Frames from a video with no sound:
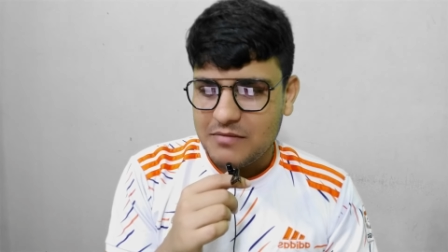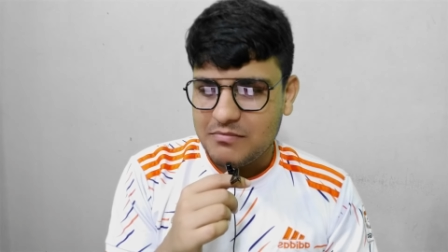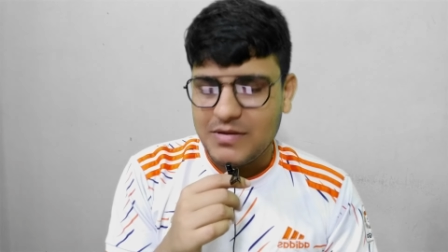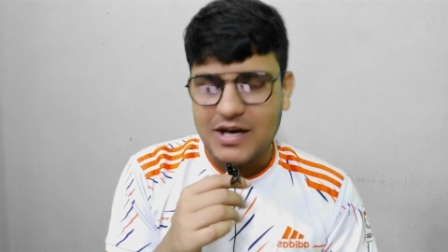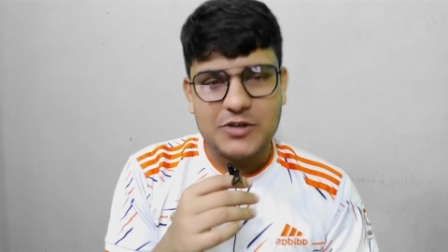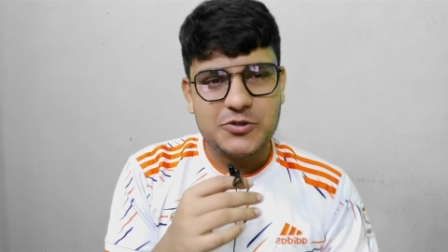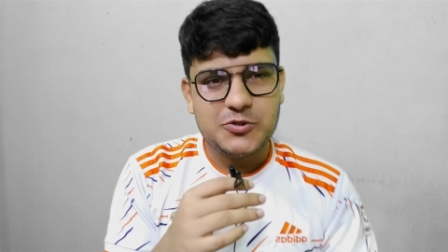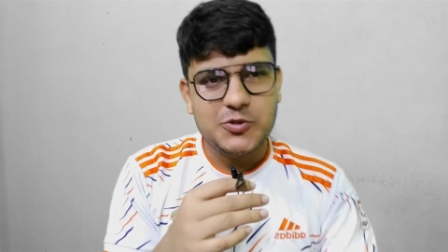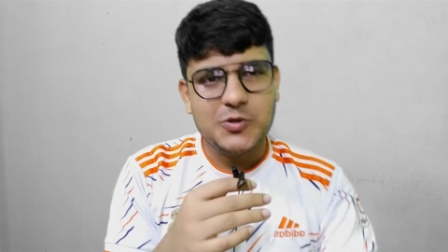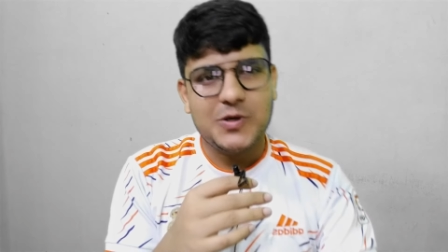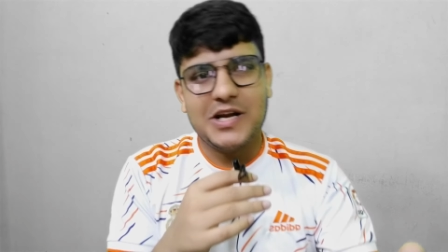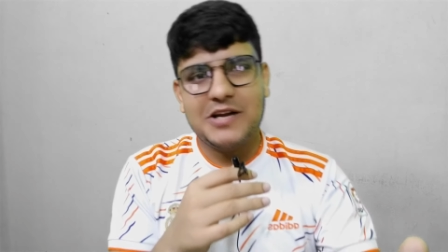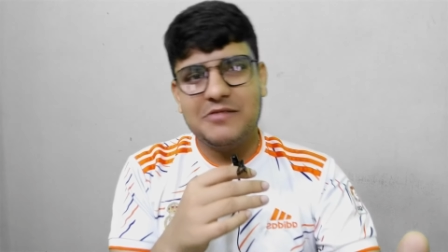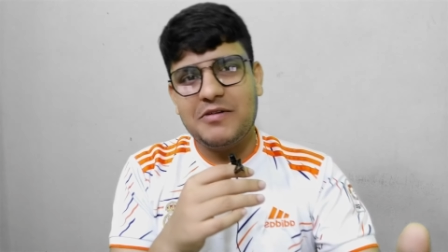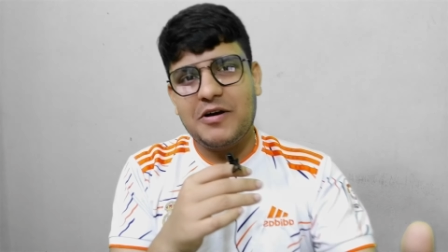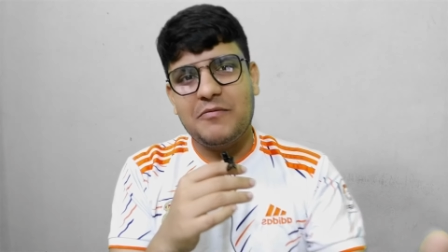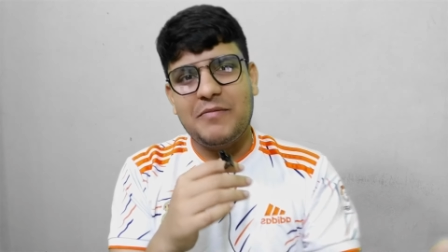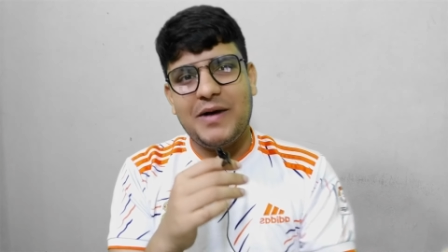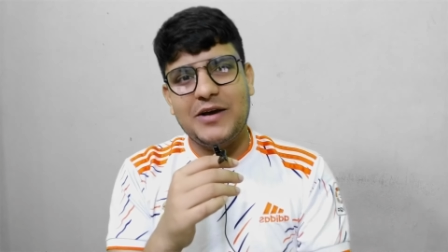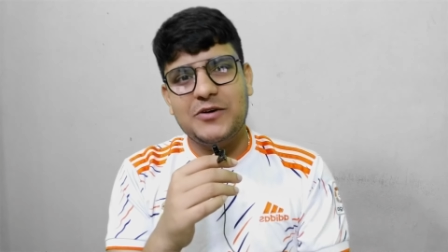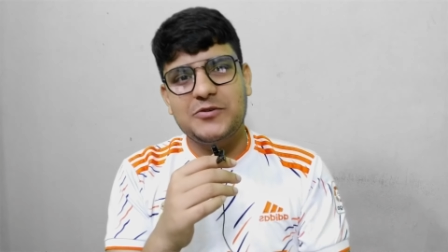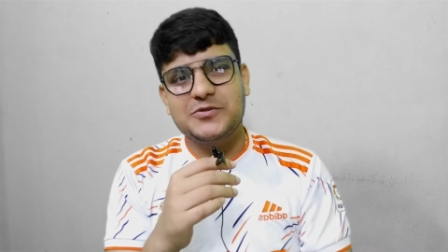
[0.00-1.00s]
মার জুকারবাগ
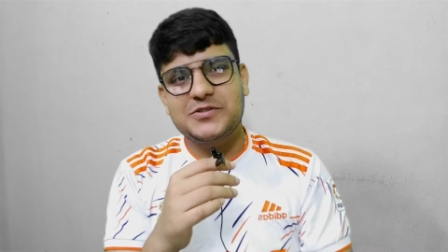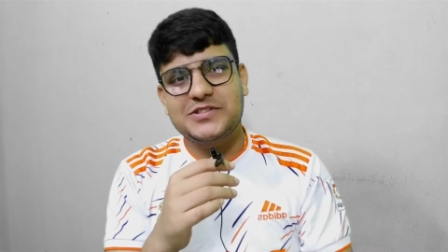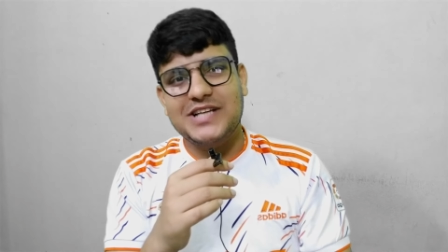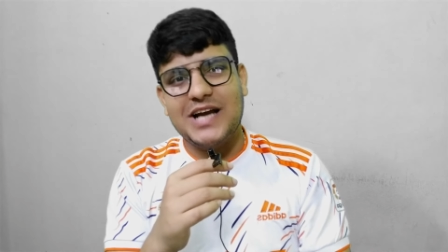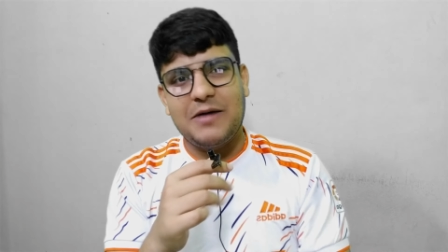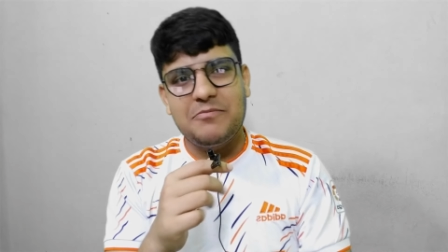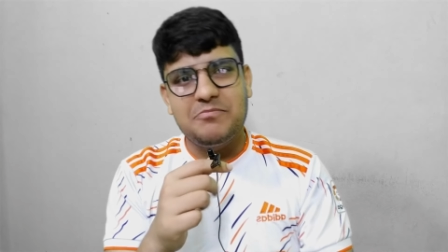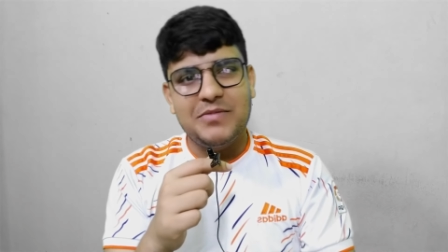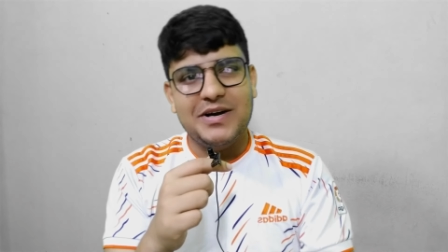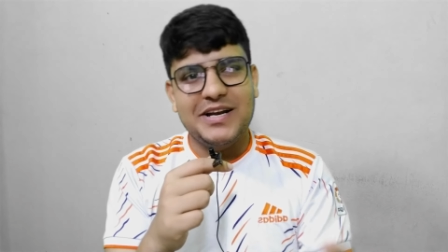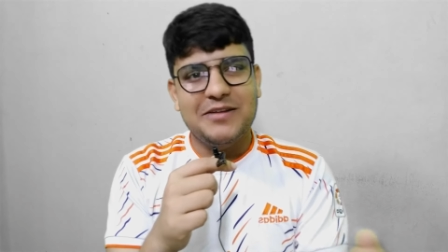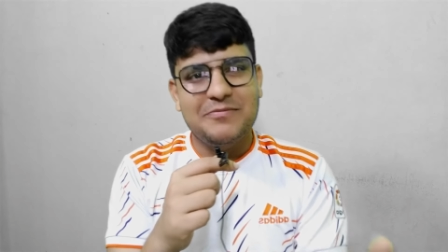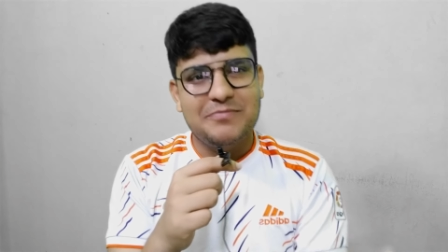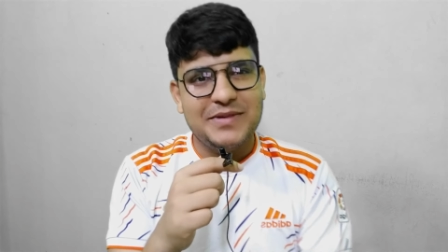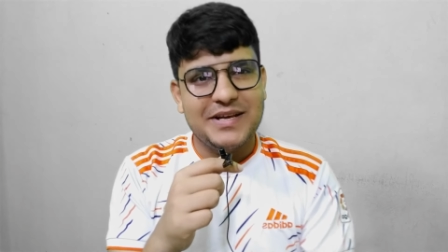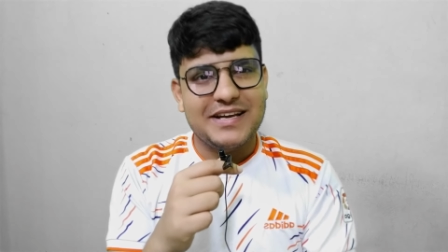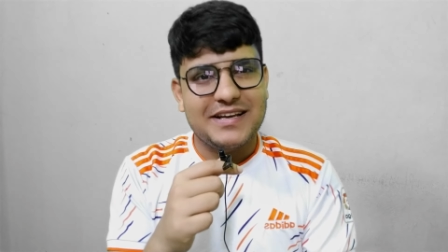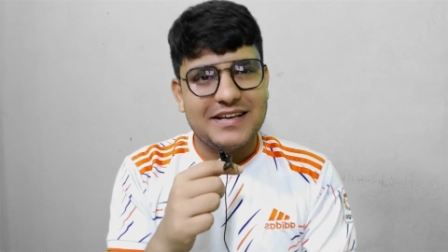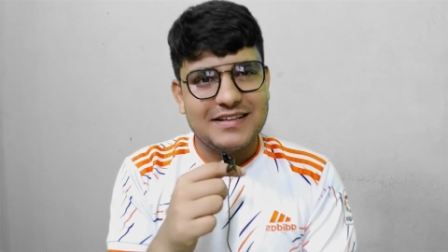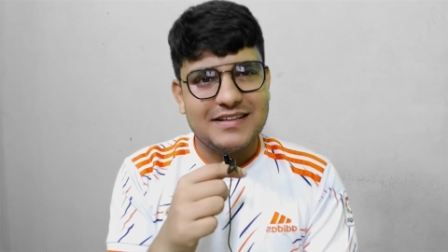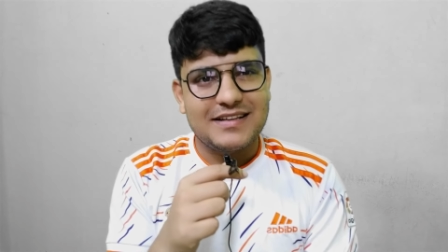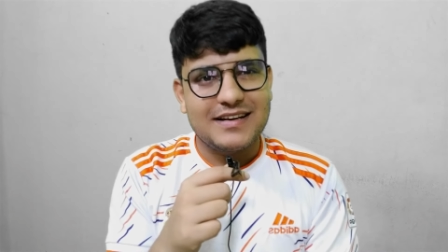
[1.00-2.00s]
ভাই হচ্ছে আম্বানির বিয়ে
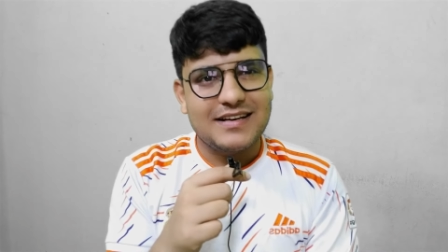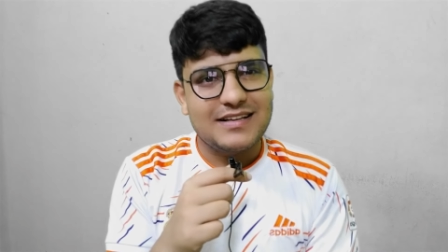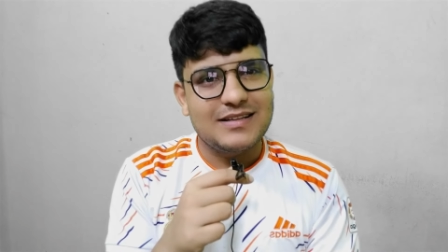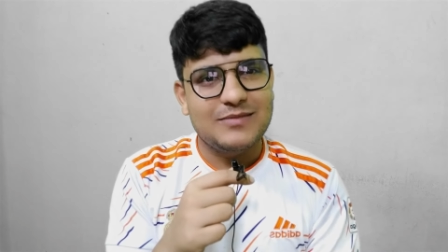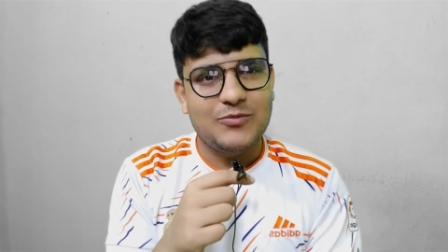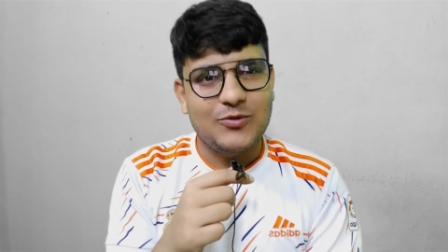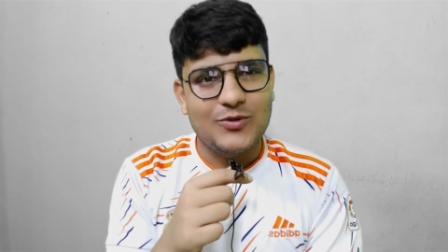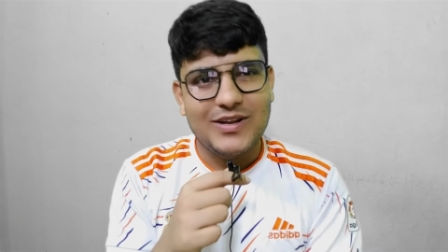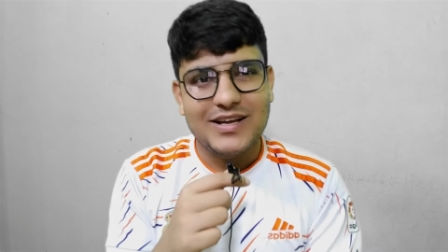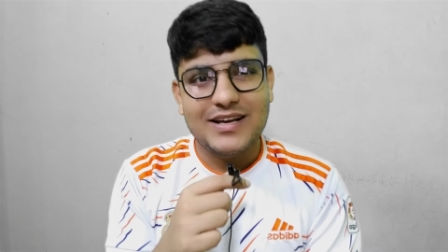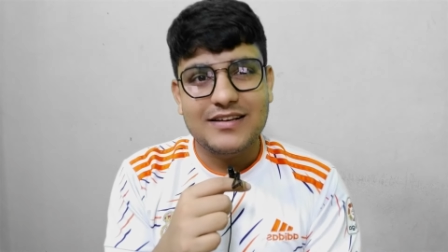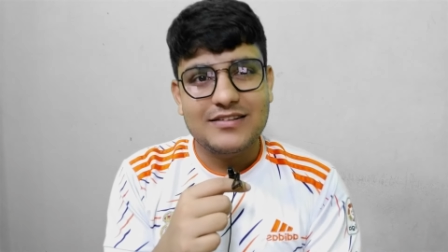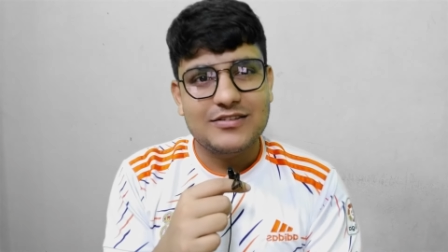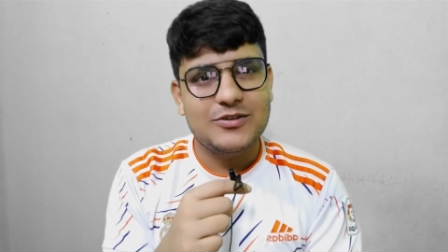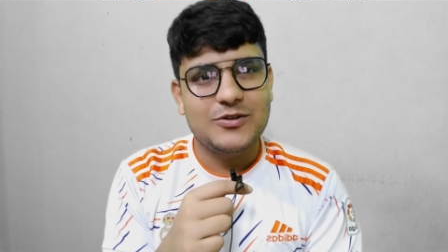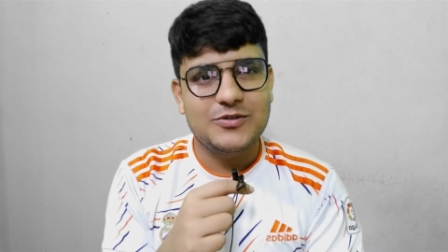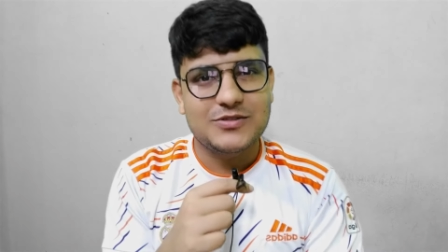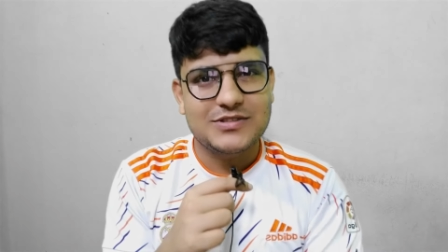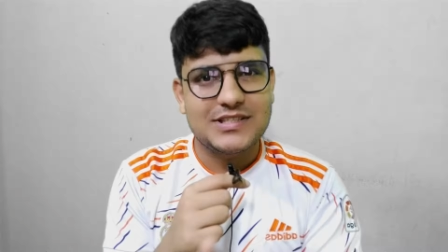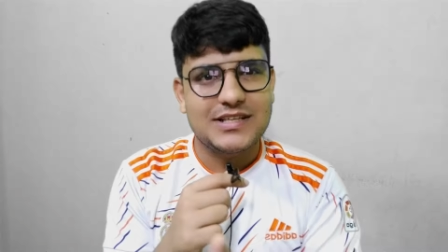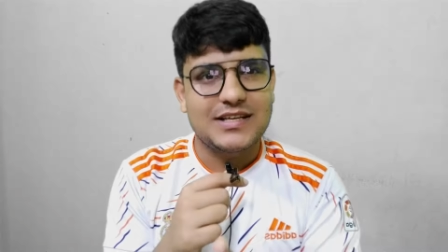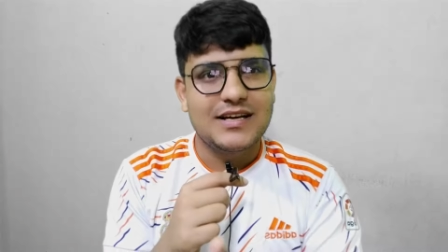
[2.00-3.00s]
খেতে খেতে বলে গেছিল
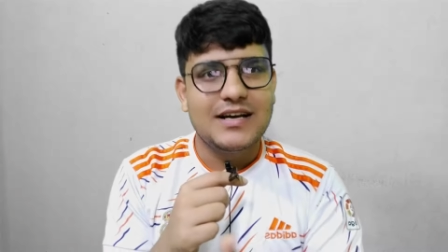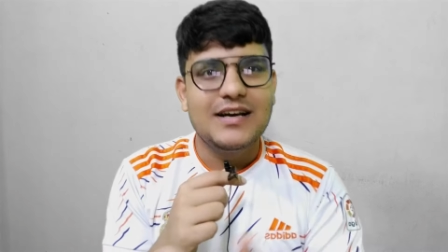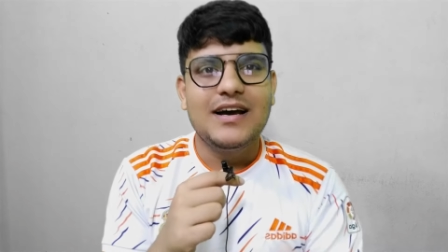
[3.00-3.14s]
যে